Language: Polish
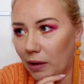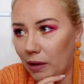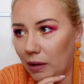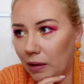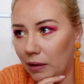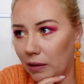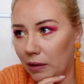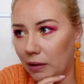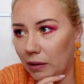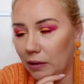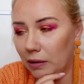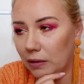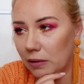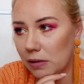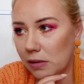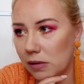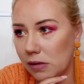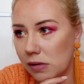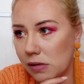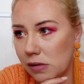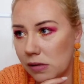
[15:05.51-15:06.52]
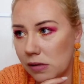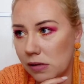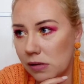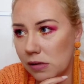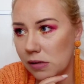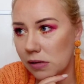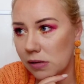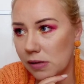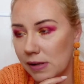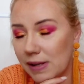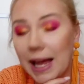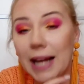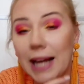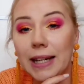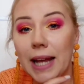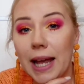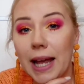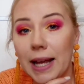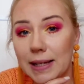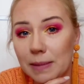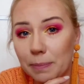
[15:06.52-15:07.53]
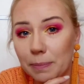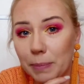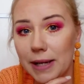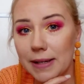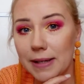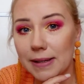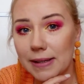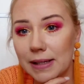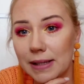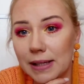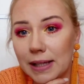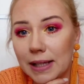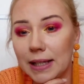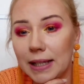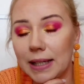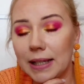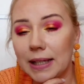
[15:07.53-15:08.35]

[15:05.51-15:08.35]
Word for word: e, z AliExpress,